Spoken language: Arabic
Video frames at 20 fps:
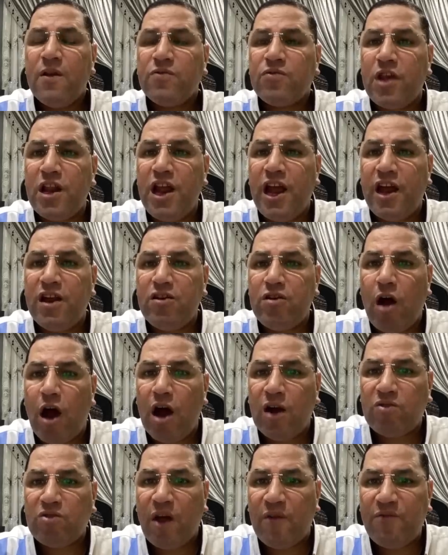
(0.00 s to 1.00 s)
طلع
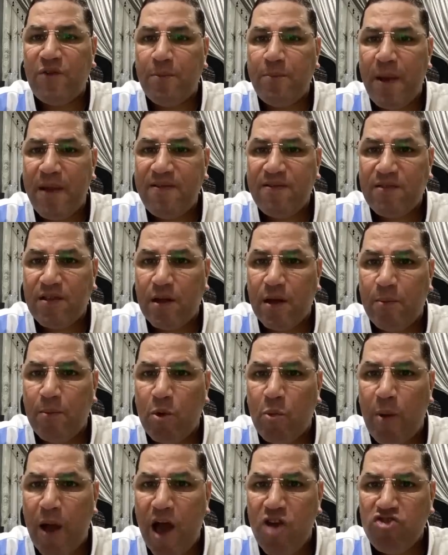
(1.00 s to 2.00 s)
النهارده في بث
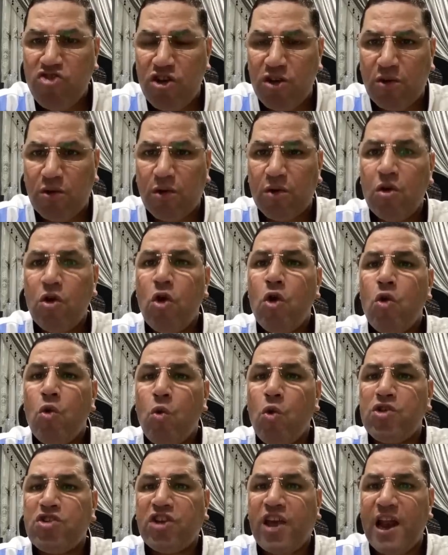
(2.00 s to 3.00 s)
مباشر
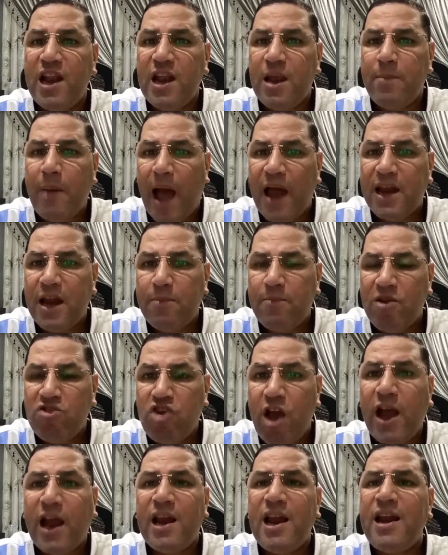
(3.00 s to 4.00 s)
وتكلم عن
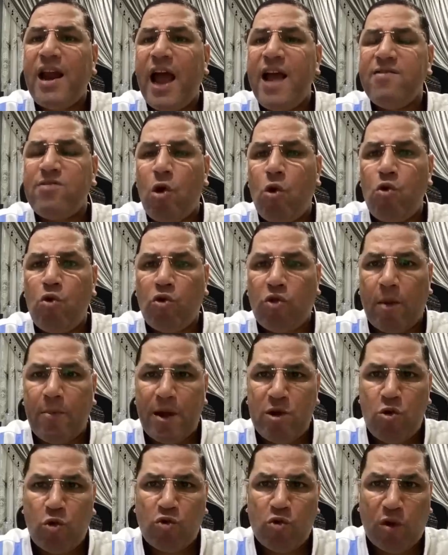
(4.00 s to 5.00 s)
المشاكل انا عايز اقول له طب يا
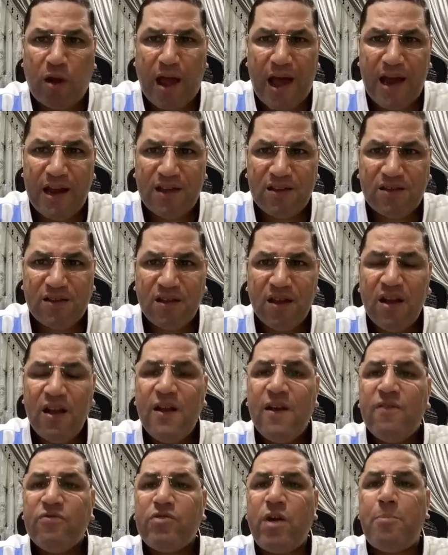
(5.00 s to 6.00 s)
دكتور خالد
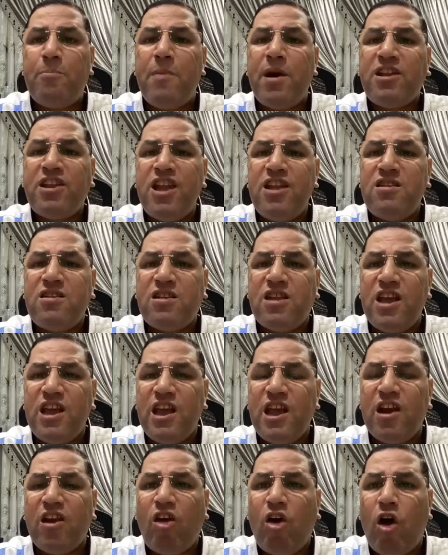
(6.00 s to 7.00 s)
طب ما
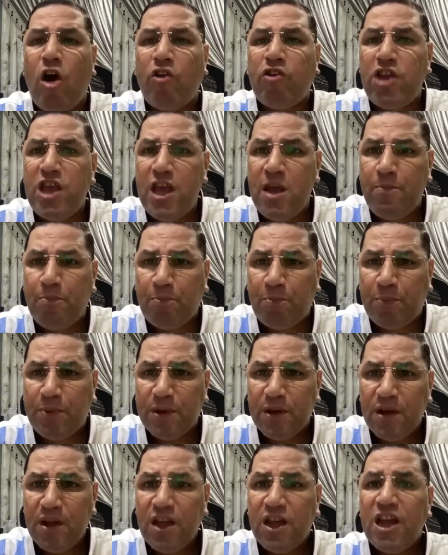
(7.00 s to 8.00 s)
تدي الخطيب
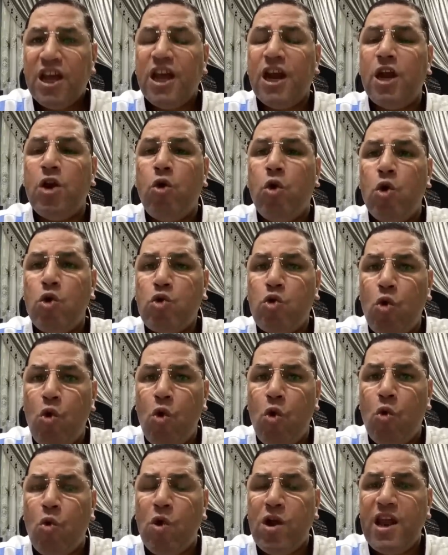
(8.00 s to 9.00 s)

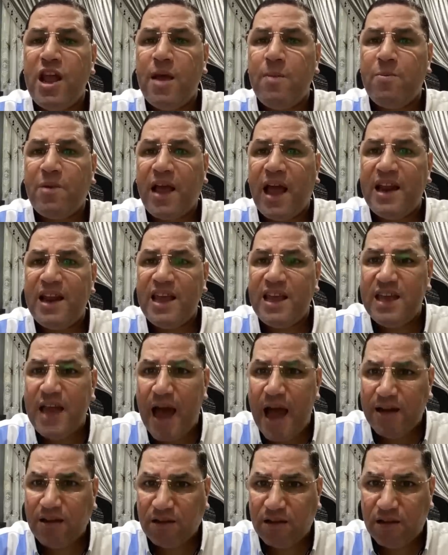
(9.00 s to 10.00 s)
الهدوء
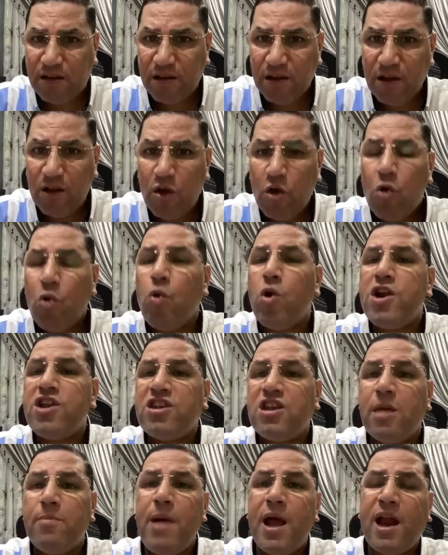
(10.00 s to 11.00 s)
والامكانيات
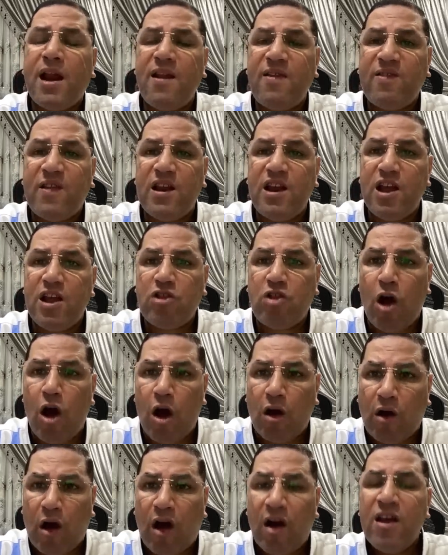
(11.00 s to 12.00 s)
ودي مجلس
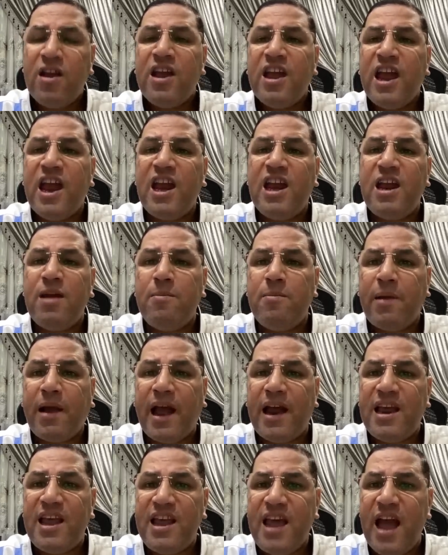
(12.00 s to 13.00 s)
الاداره
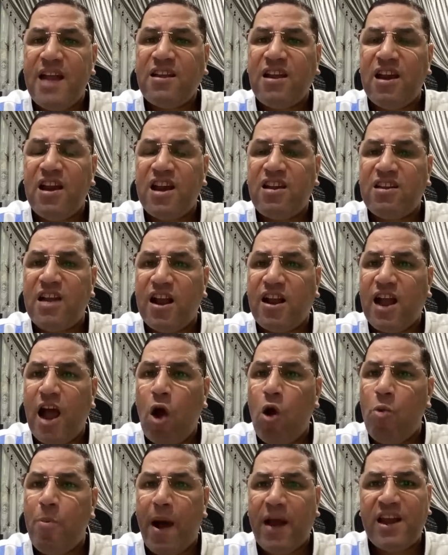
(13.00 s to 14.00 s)
الامكانيات اللي
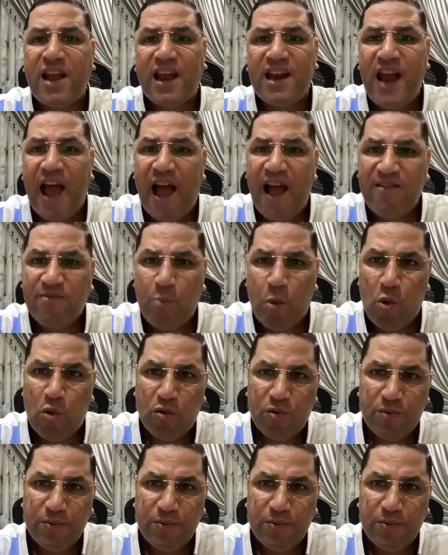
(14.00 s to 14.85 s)
تنجحه بعد كده حاسبه